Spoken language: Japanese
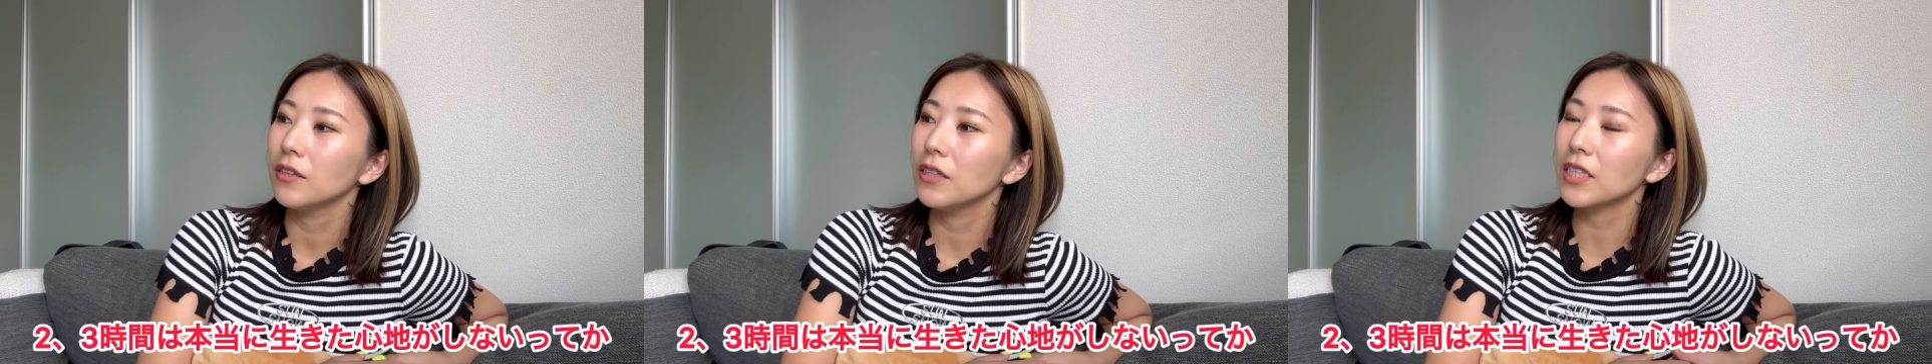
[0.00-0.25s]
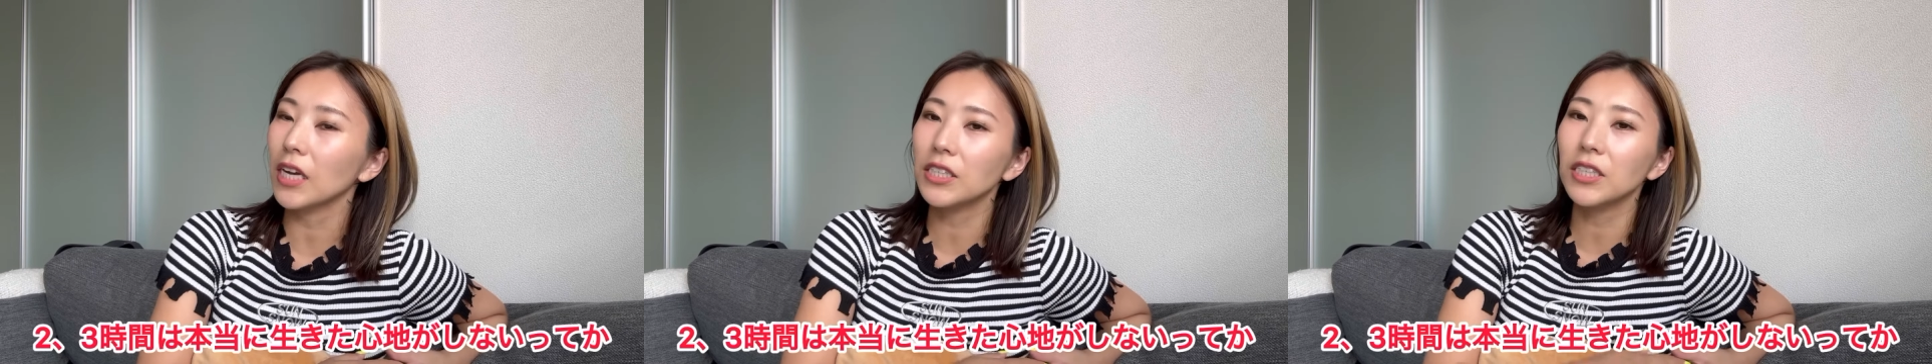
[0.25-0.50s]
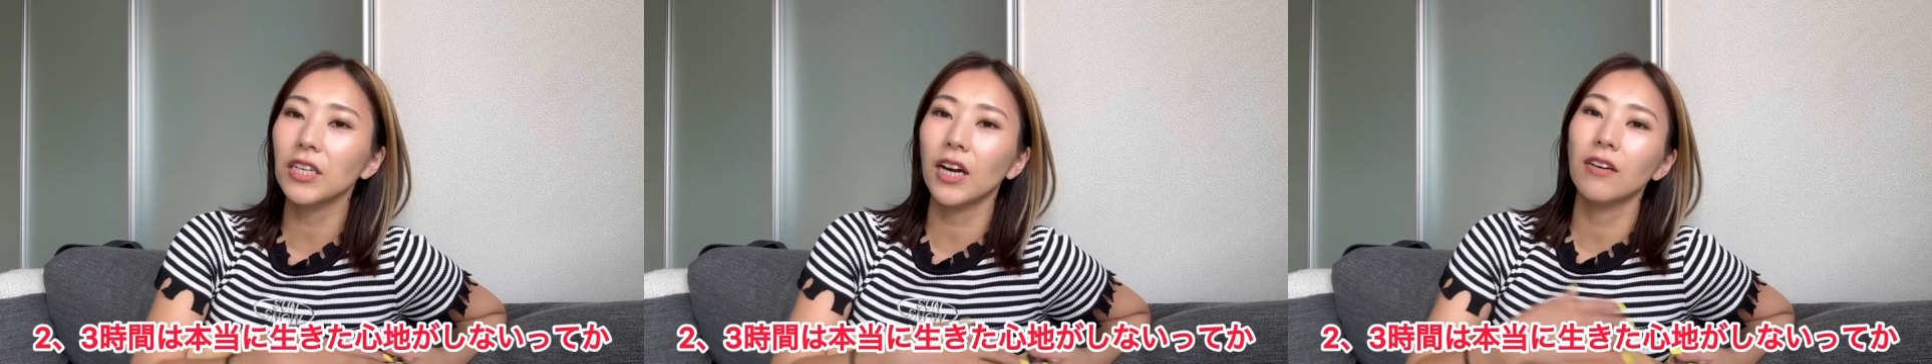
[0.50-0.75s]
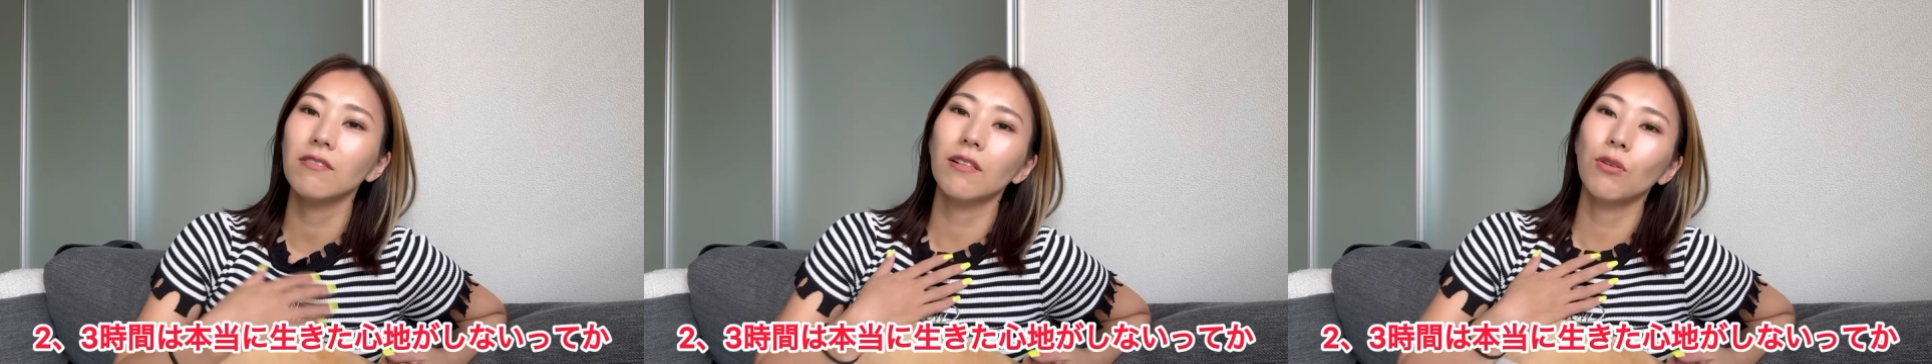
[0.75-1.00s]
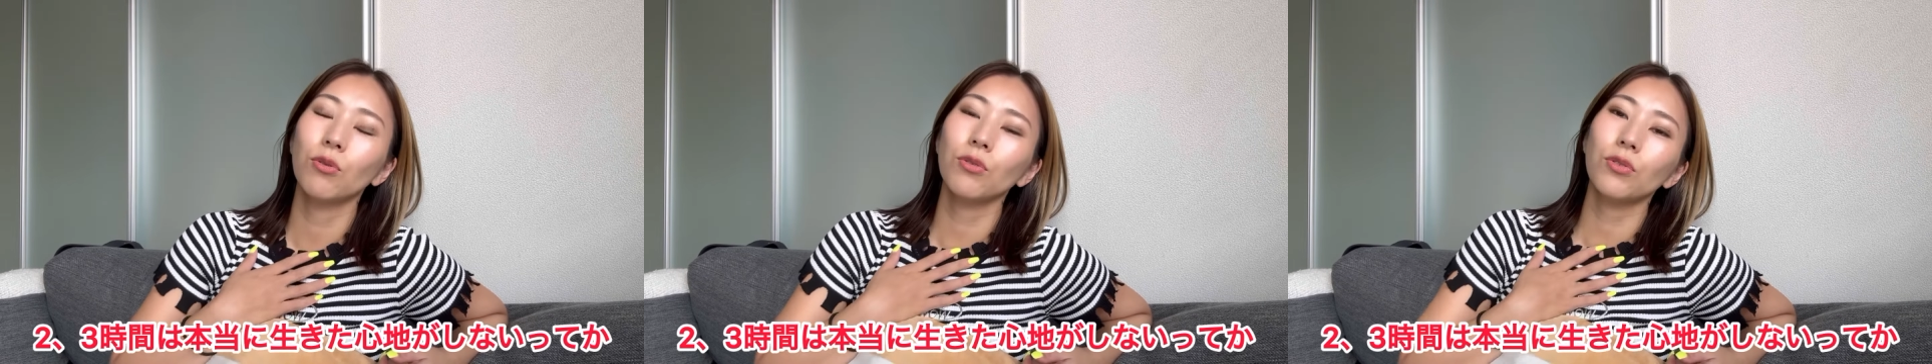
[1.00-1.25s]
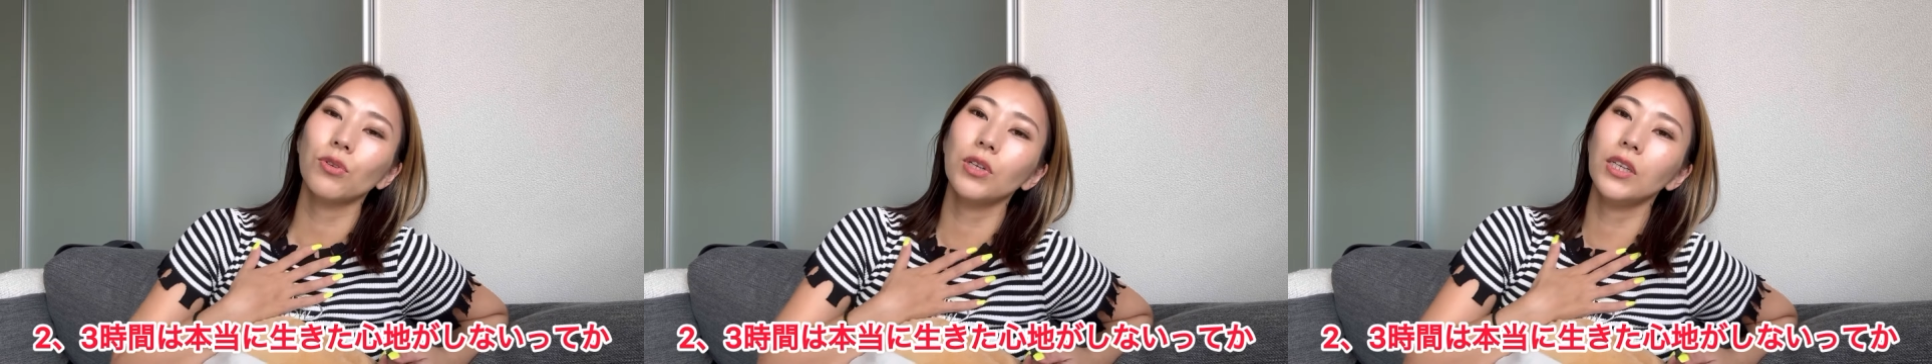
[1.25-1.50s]
2、3時間は
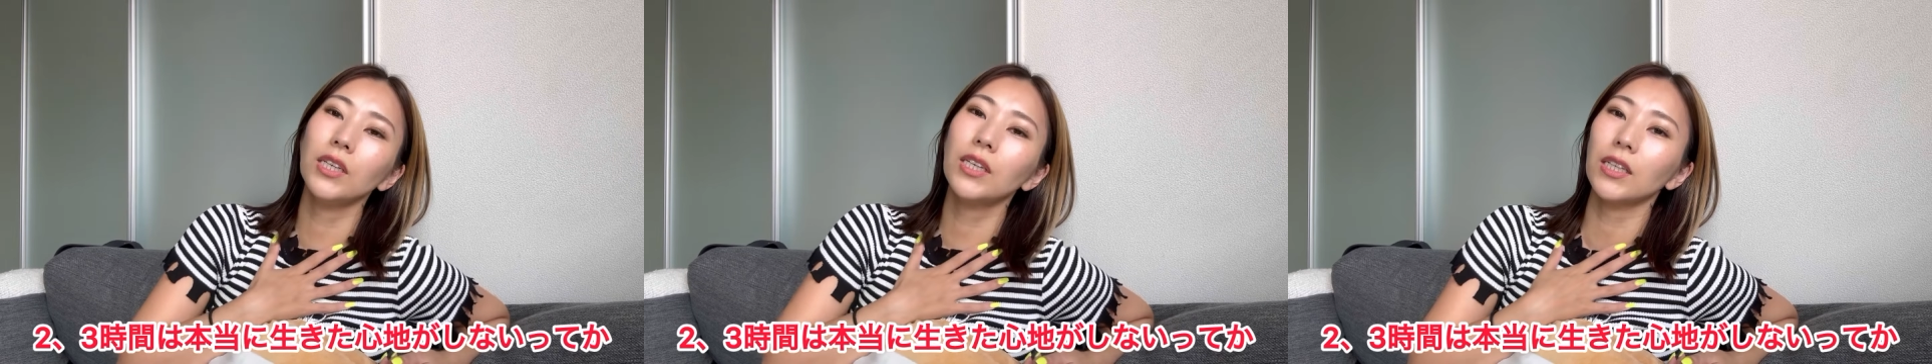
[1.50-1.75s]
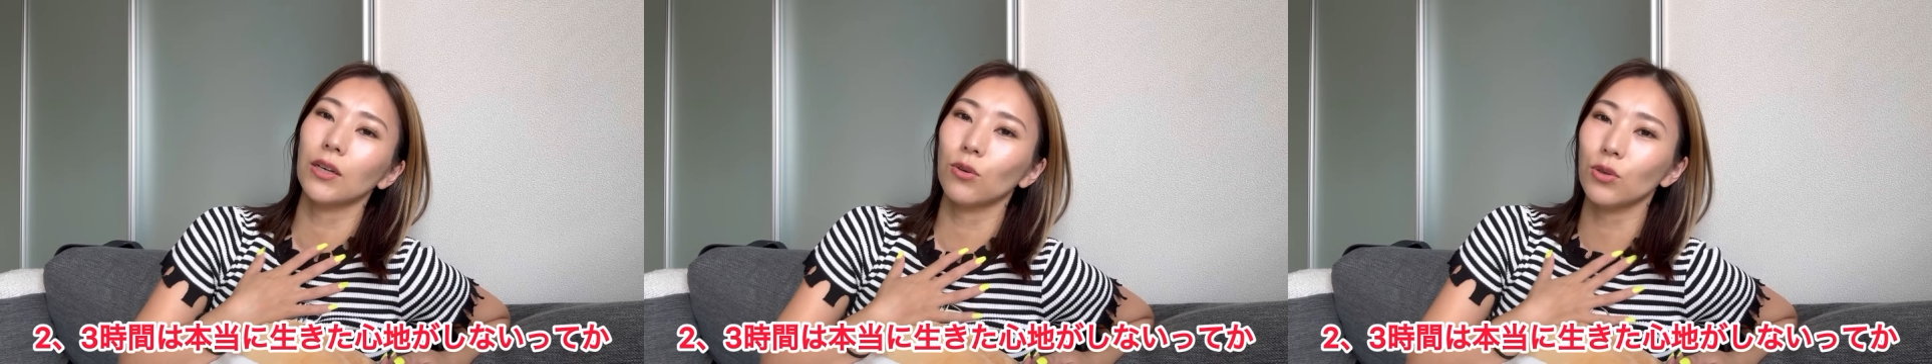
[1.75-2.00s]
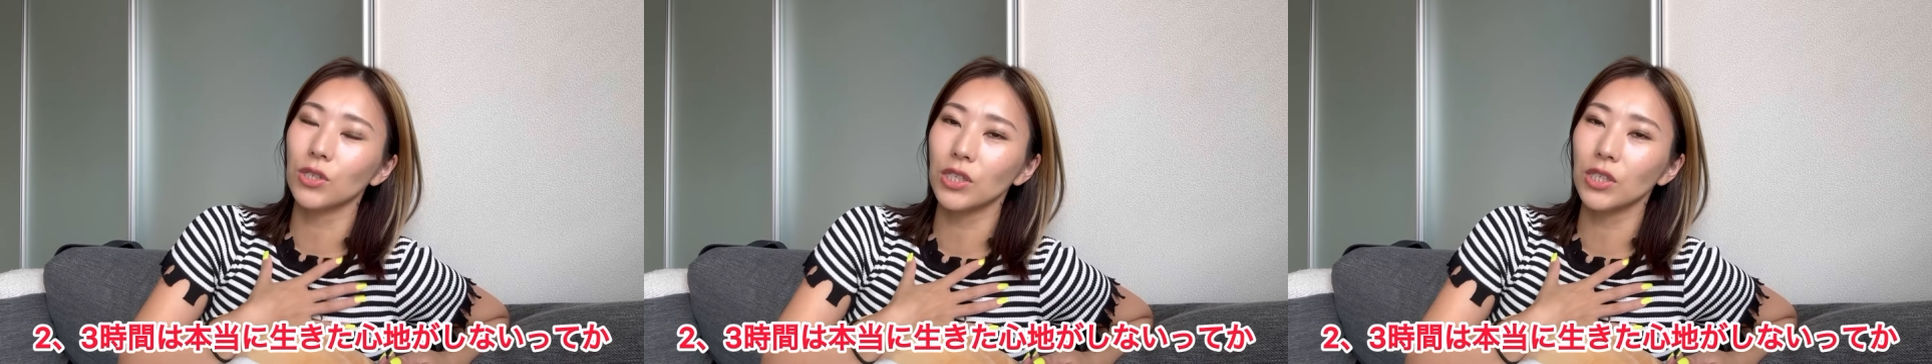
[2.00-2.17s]
本当に生きた心